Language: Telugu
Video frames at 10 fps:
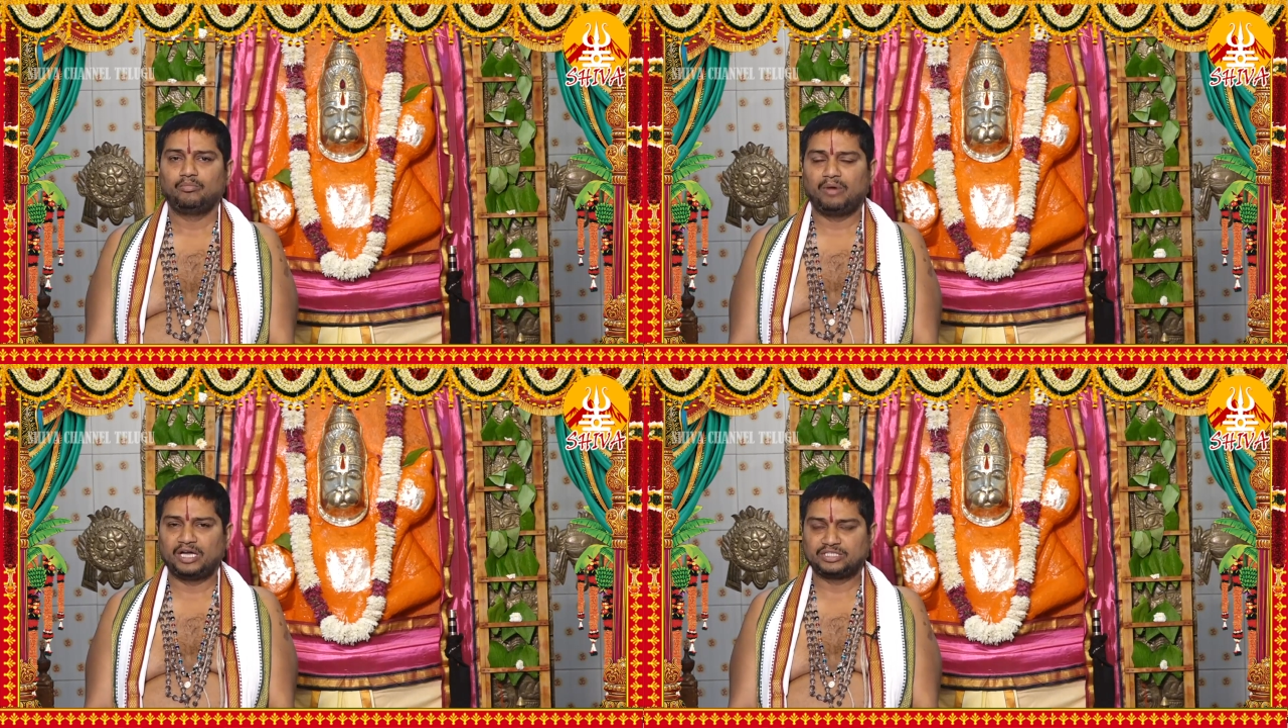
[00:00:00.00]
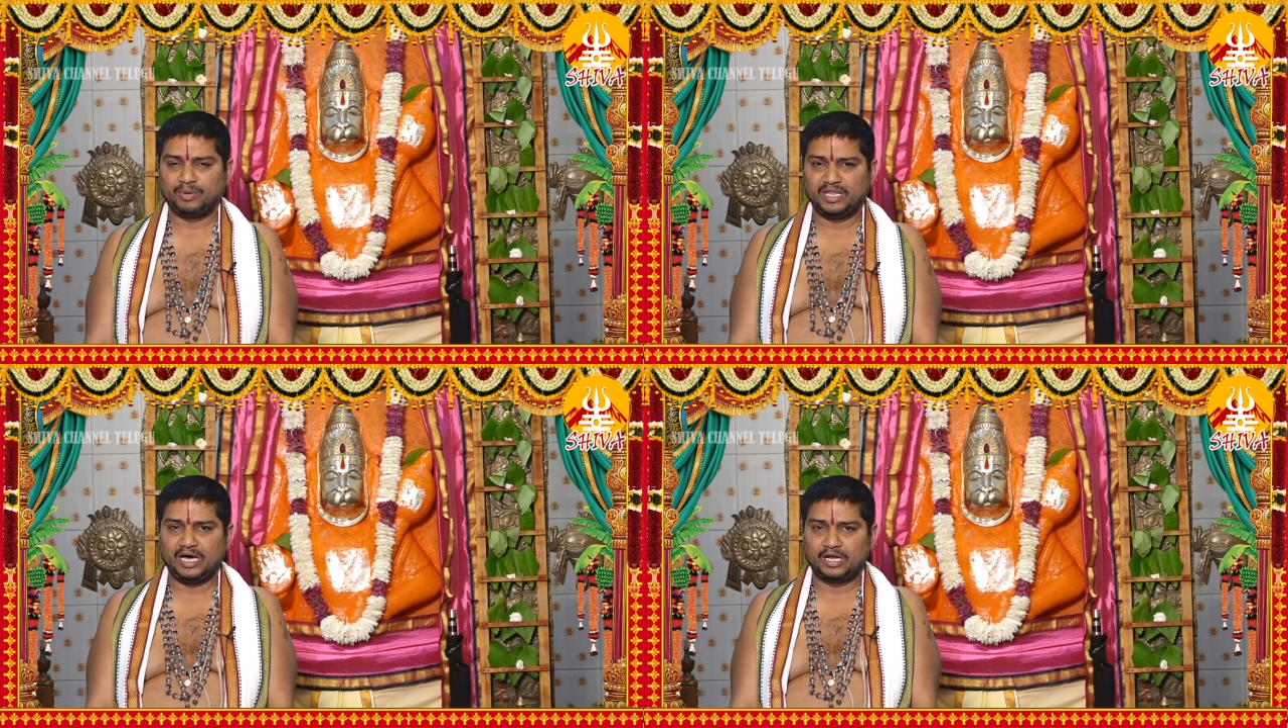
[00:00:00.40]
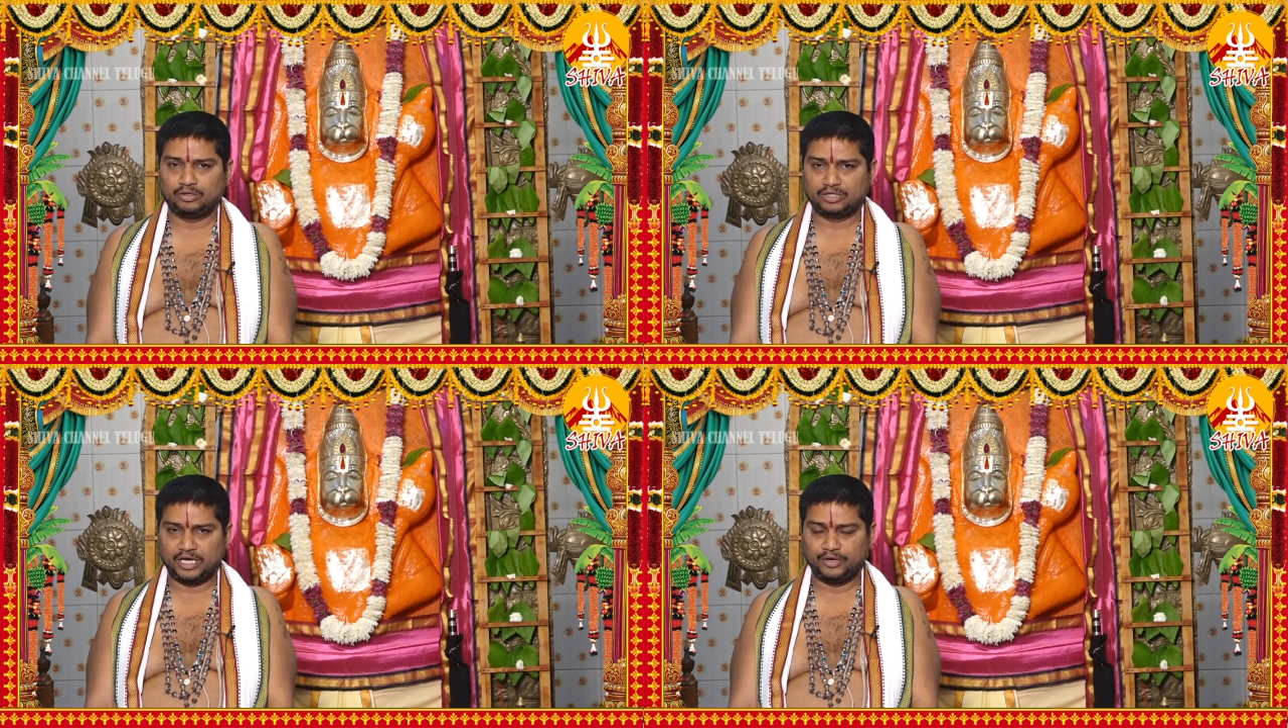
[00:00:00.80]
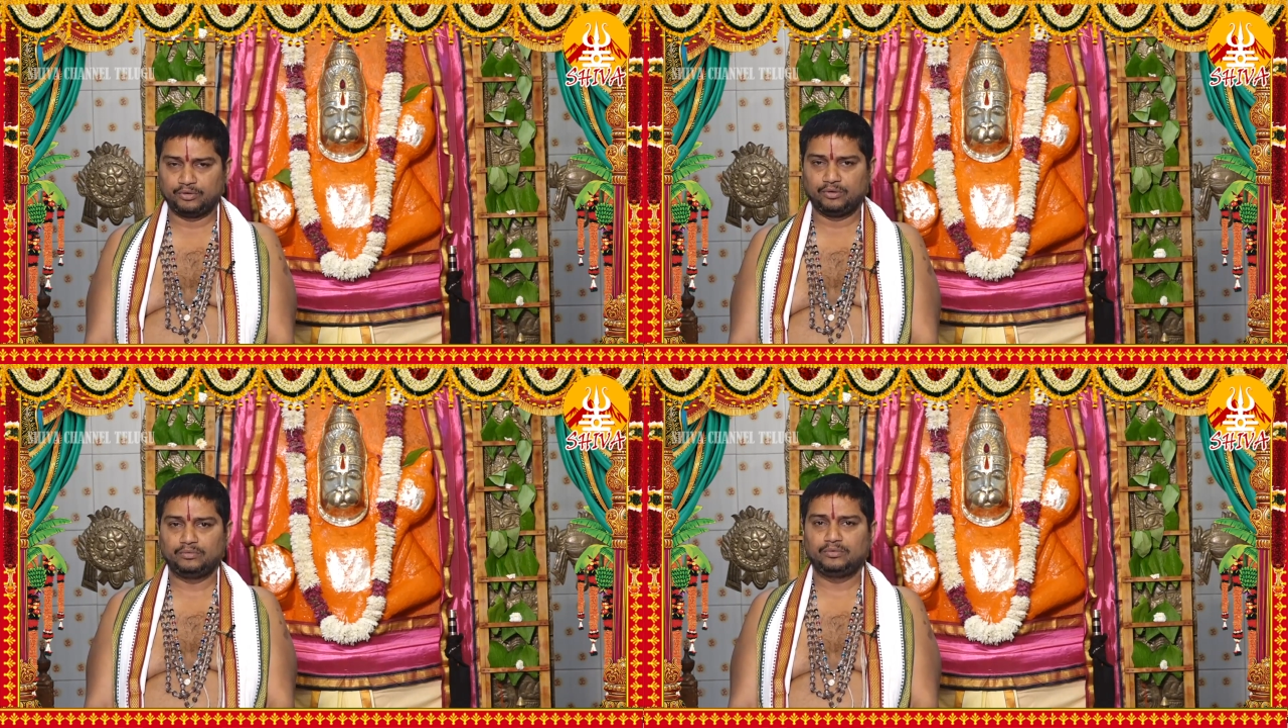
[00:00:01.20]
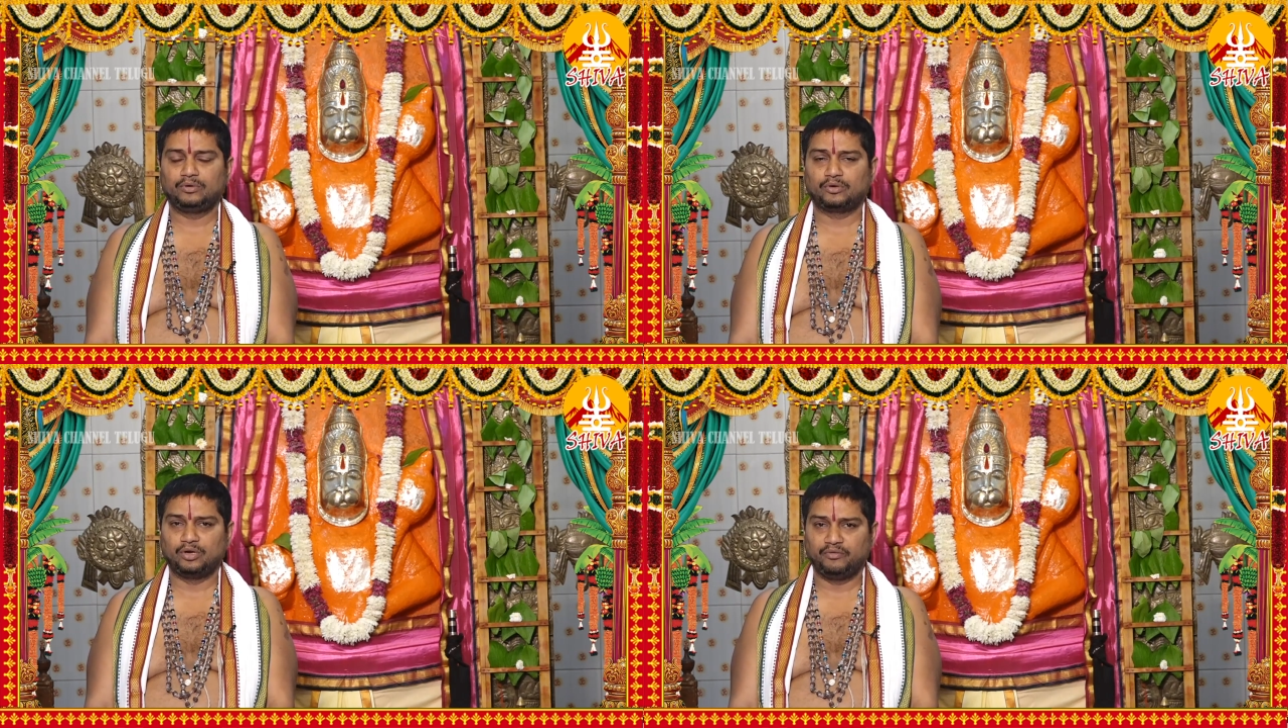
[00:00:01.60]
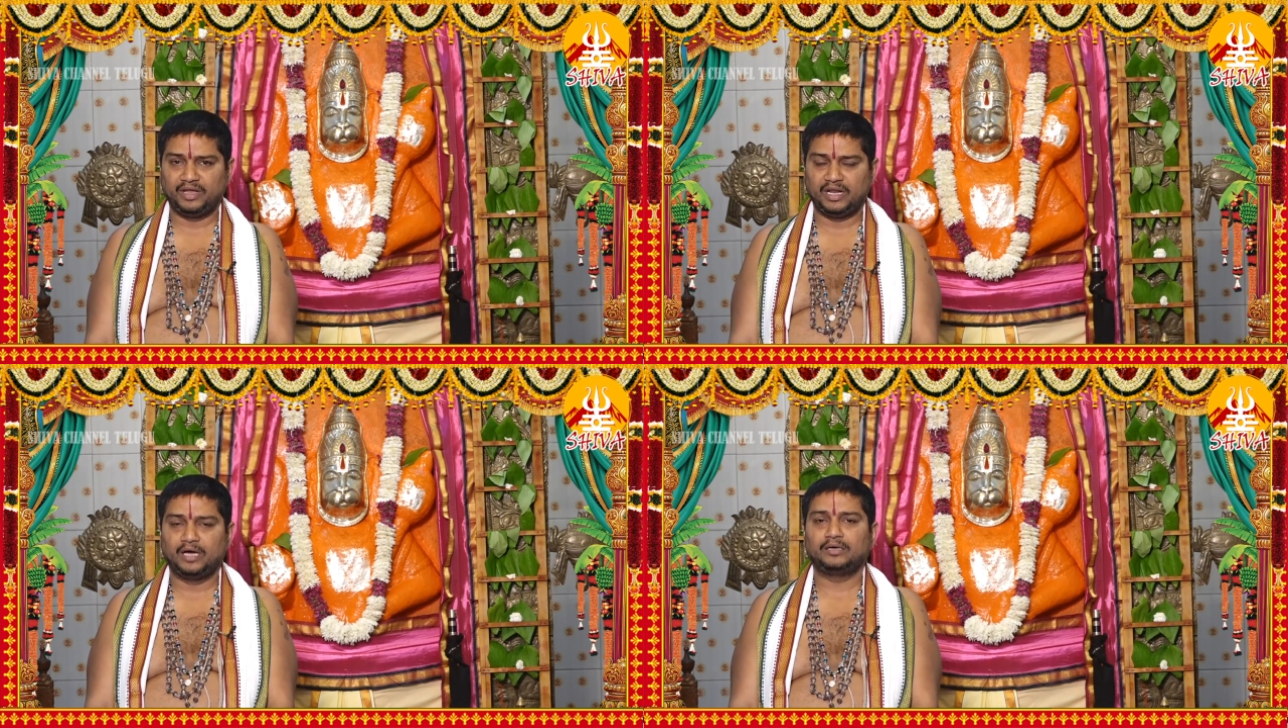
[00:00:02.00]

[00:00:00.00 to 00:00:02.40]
మార్చి పదహారో తారీఖు రెండు వేల